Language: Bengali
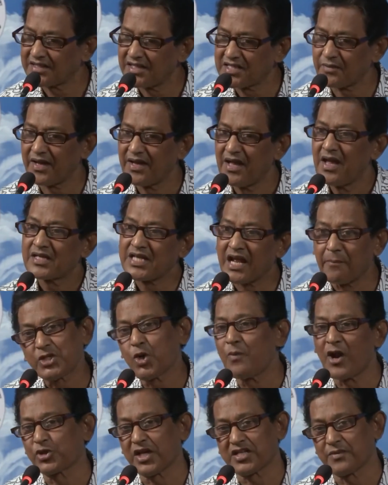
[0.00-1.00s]

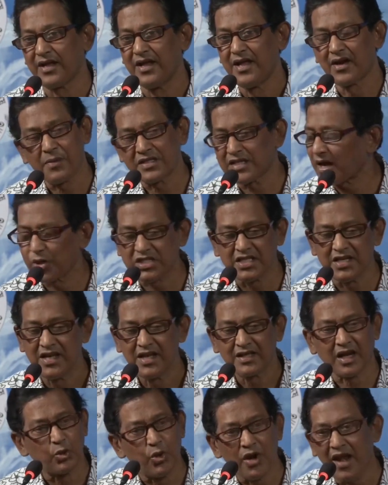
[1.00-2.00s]
মেকানিক্সের সাথে কোন
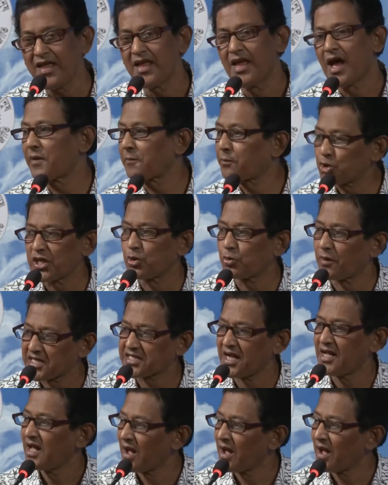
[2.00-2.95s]
সম্পর্ক নেই